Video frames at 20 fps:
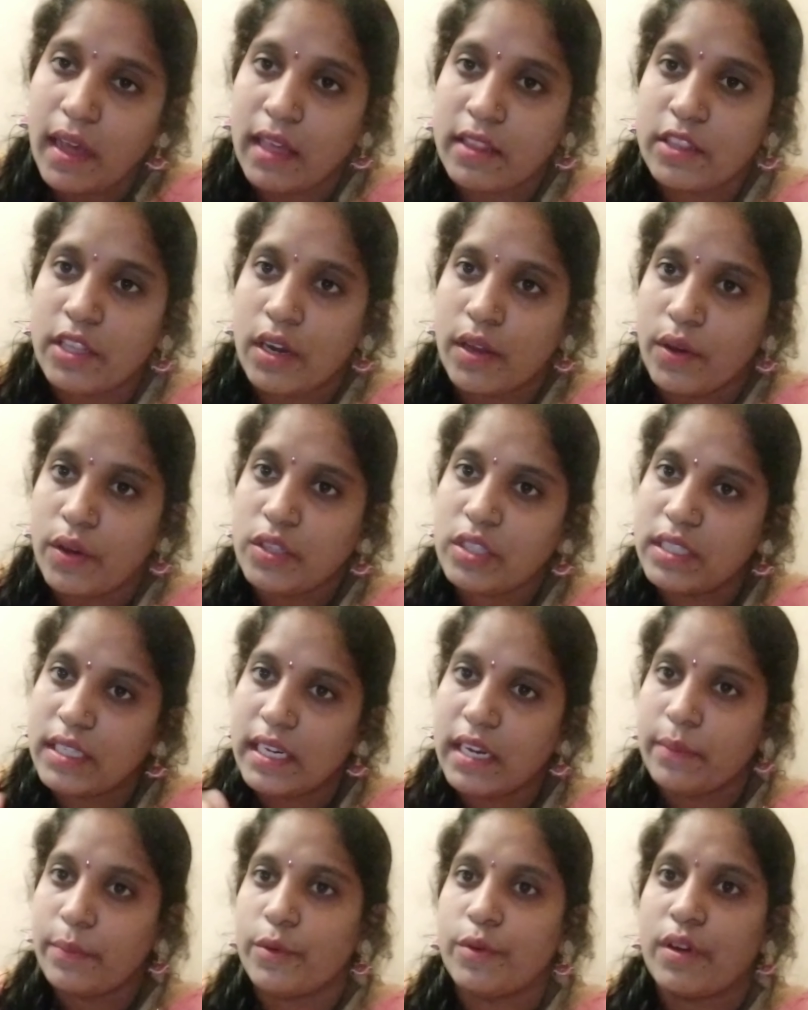అందులో
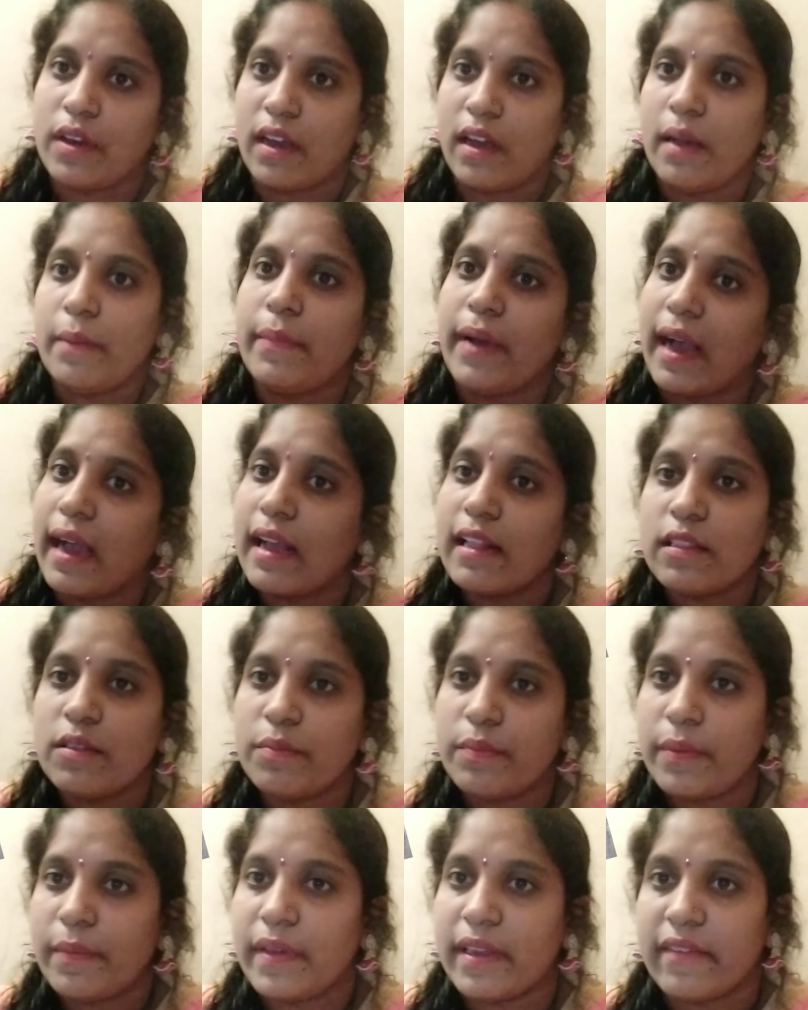చిన్న ముక్క
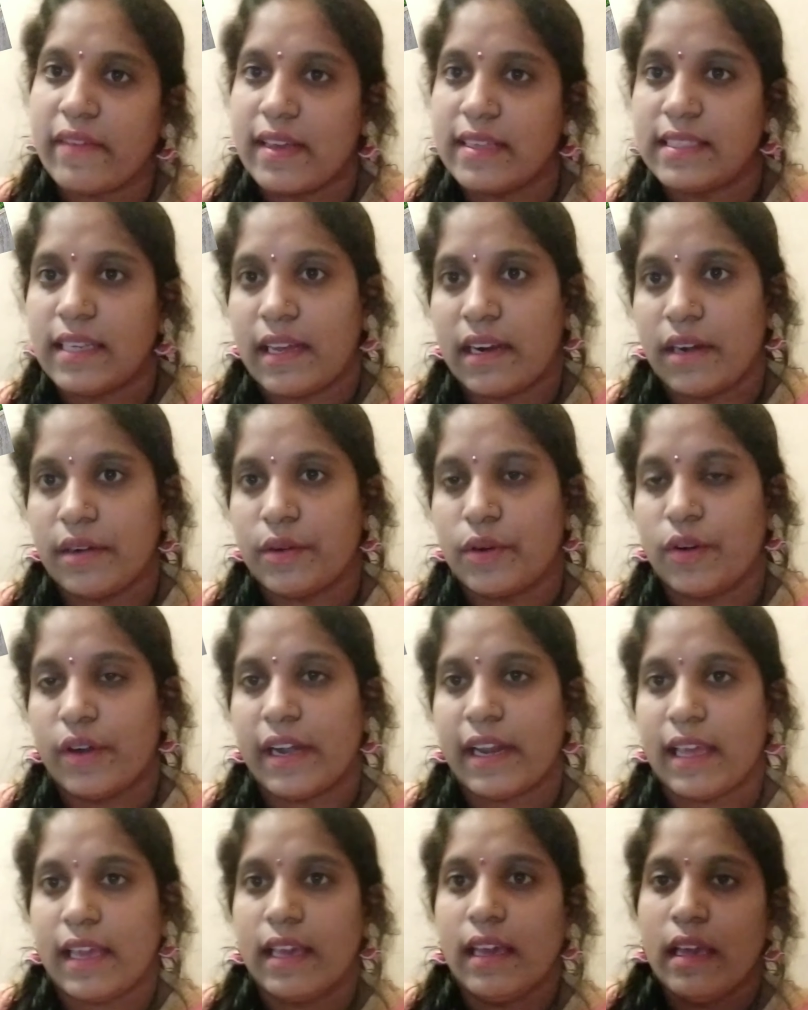బంగాళదుంప మీరు
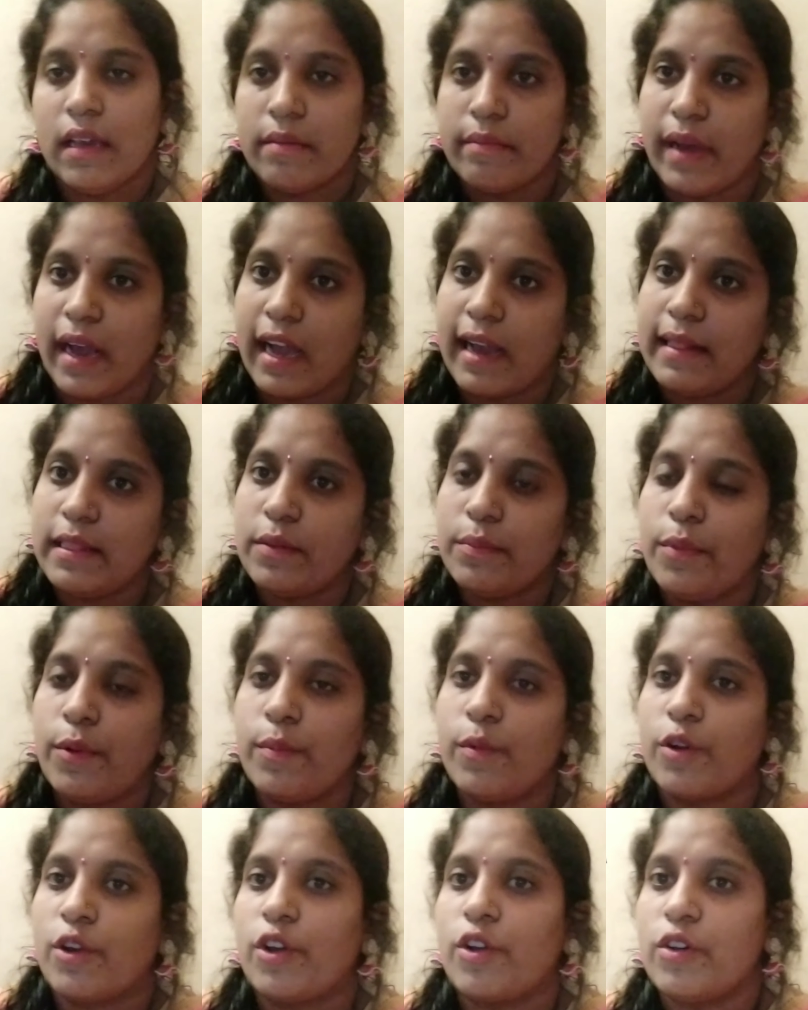వేసారనుకోండి బంగాళదుంప
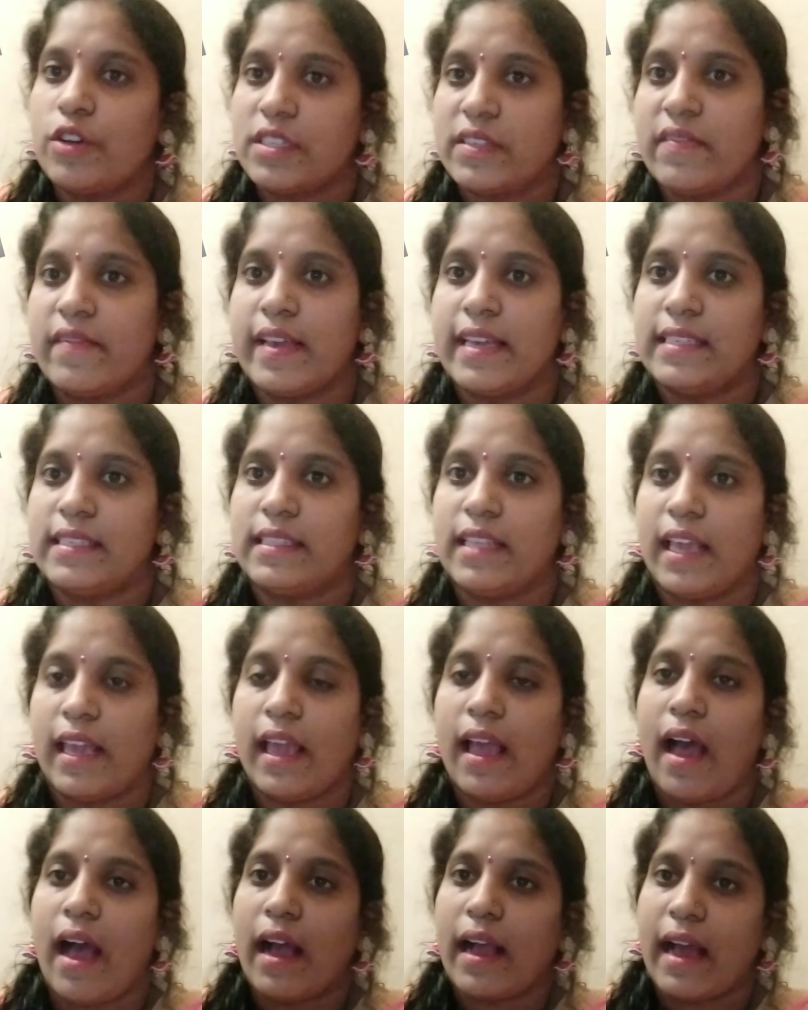ముక్క కోసం వేస్తే
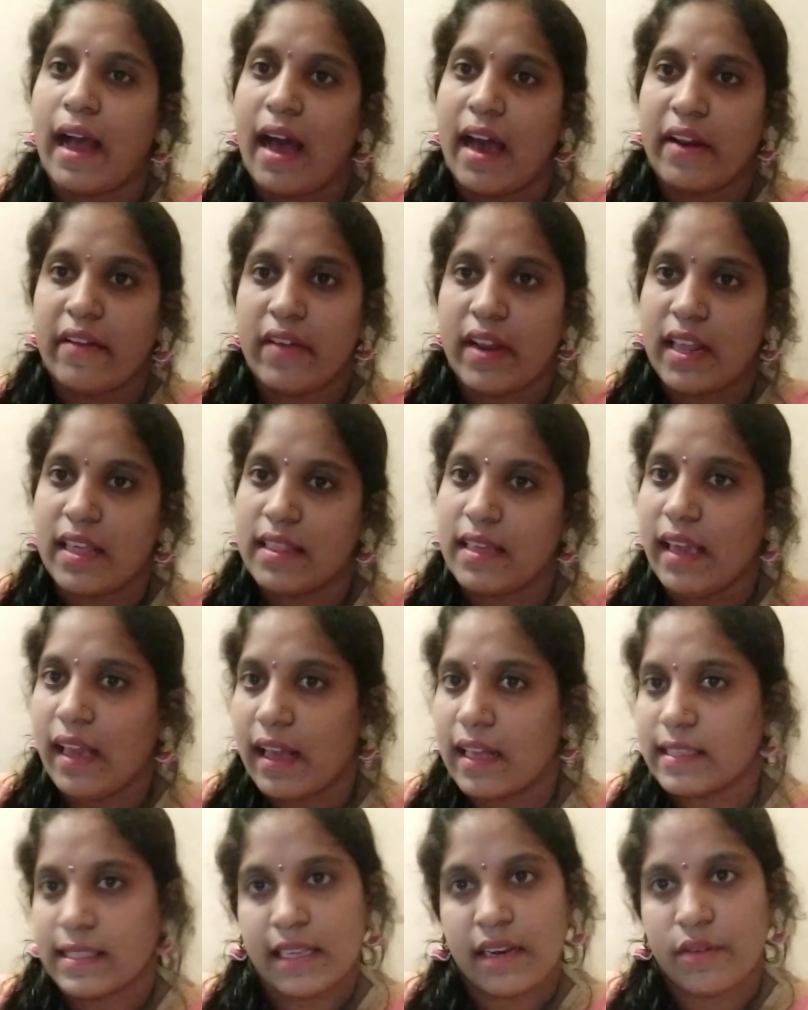ఆ కారం అనేది
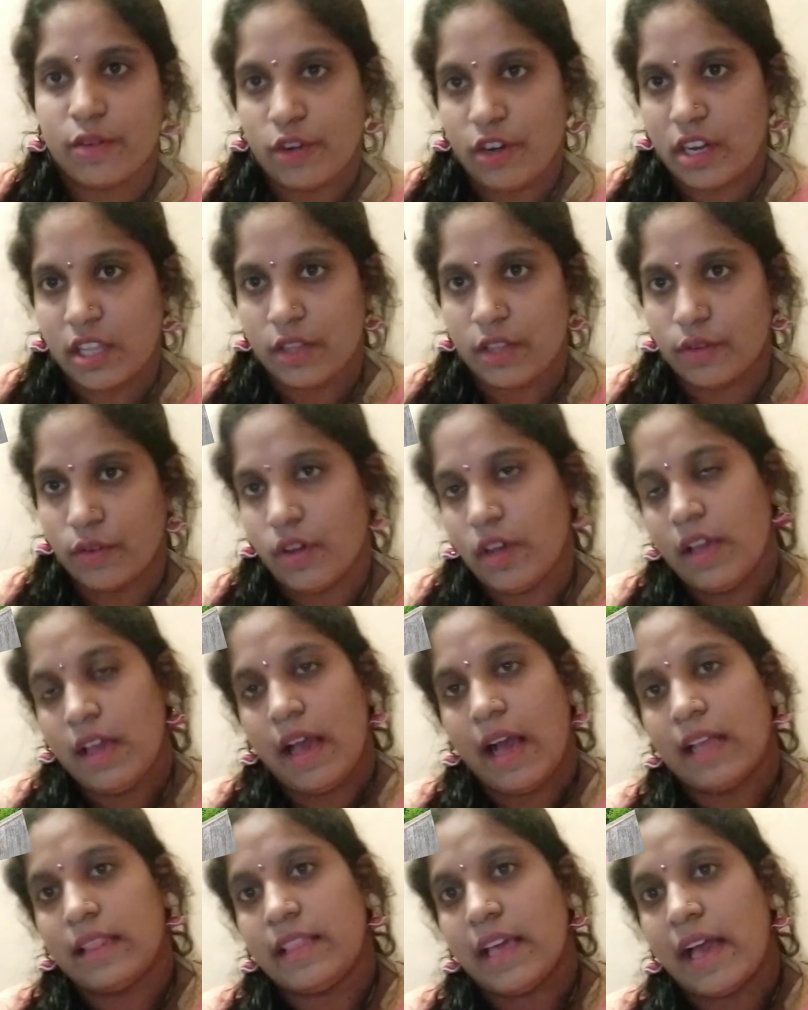అసలు ఉండదు
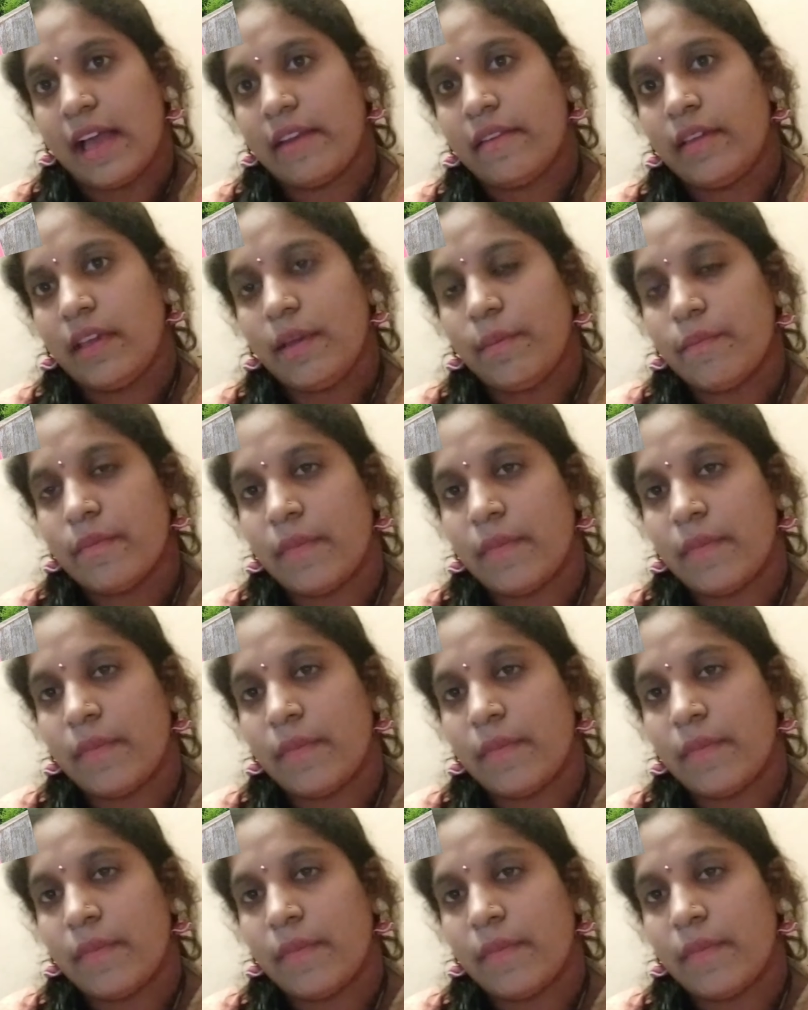దాని